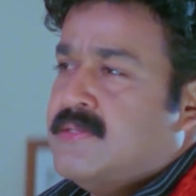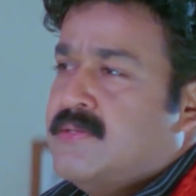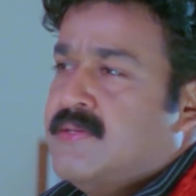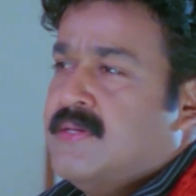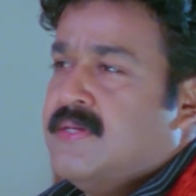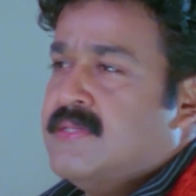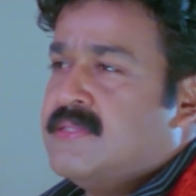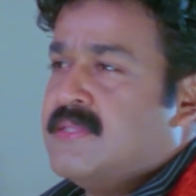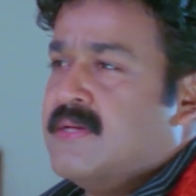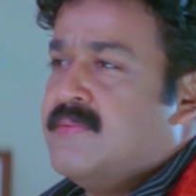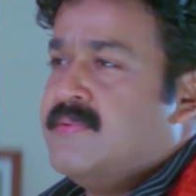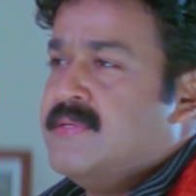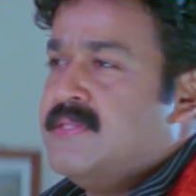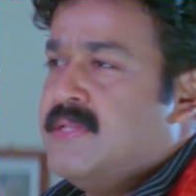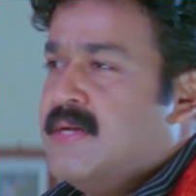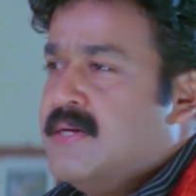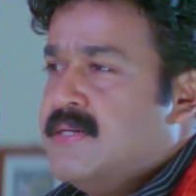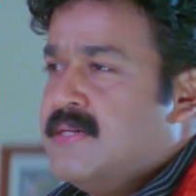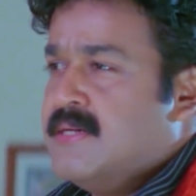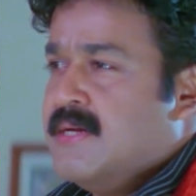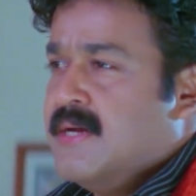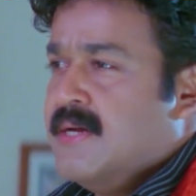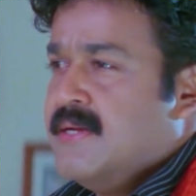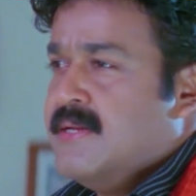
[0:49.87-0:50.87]
ఈ
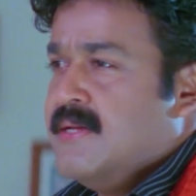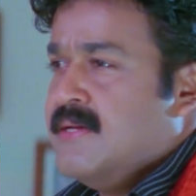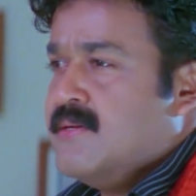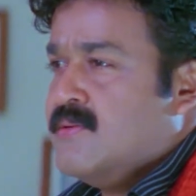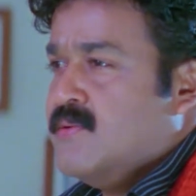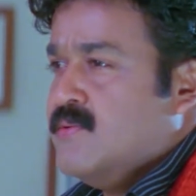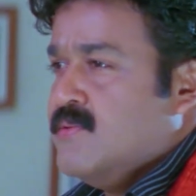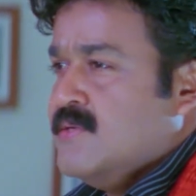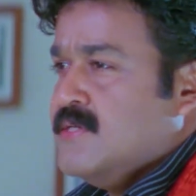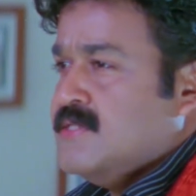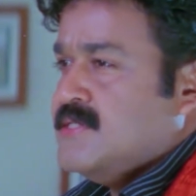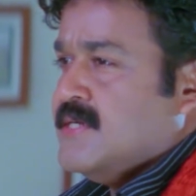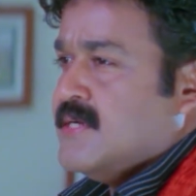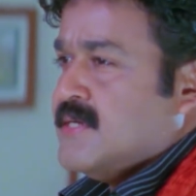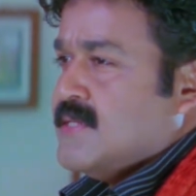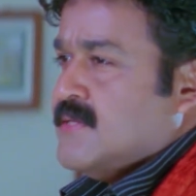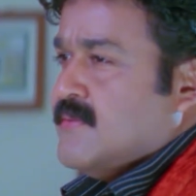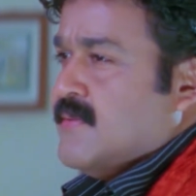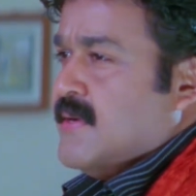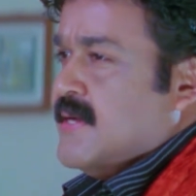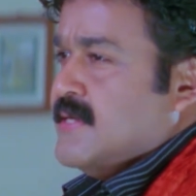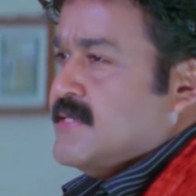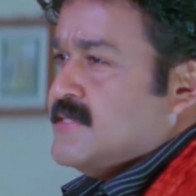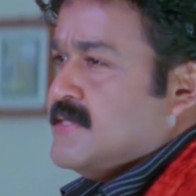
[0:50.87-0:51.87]
తమిళనాడు అమ్మాయి న్యూస్ను
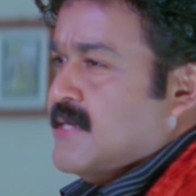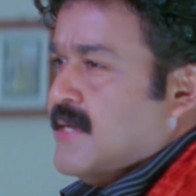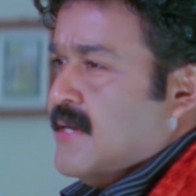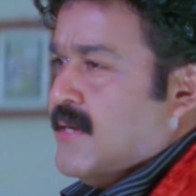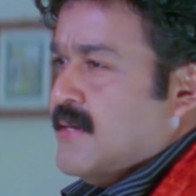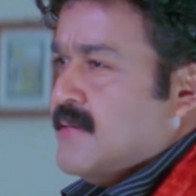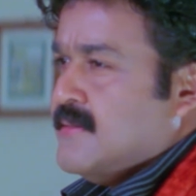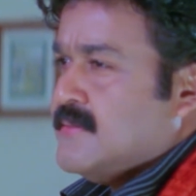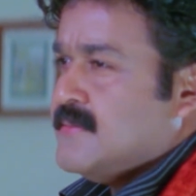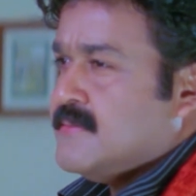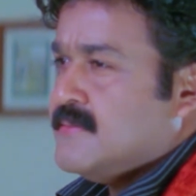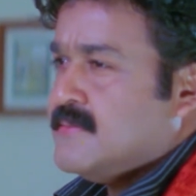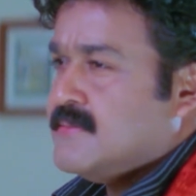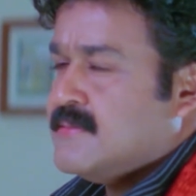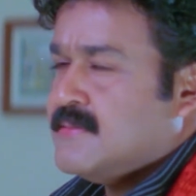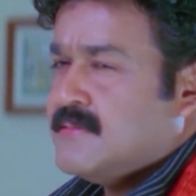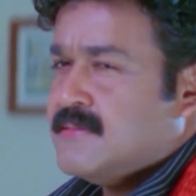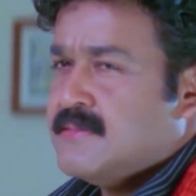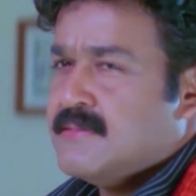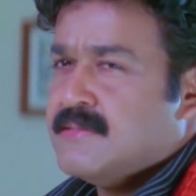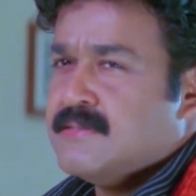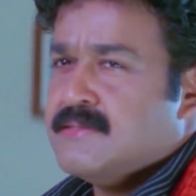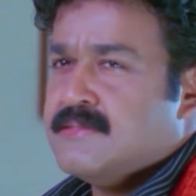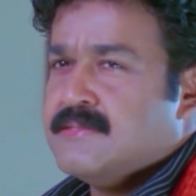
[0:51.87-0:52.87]
పోల్చి చూస్తే
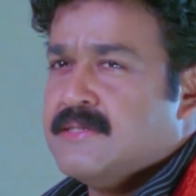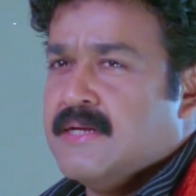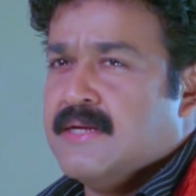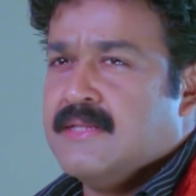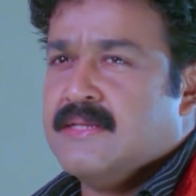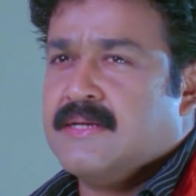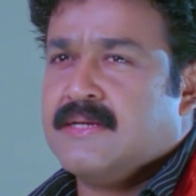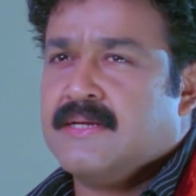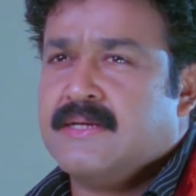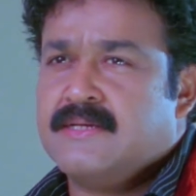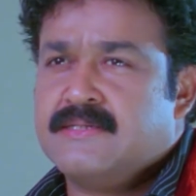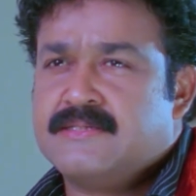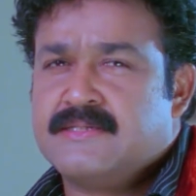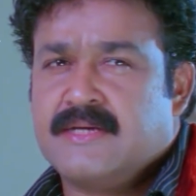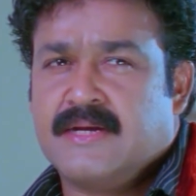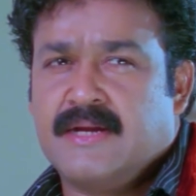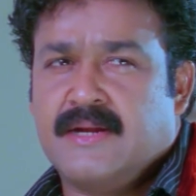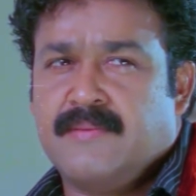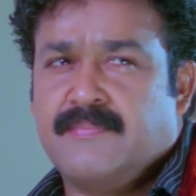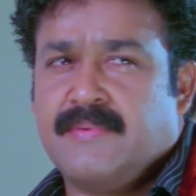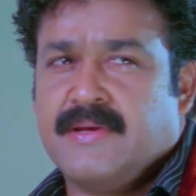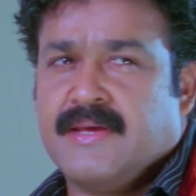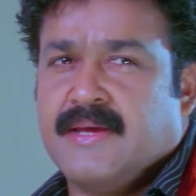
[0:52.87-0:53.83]
నాకు కొన్ని విషయాలు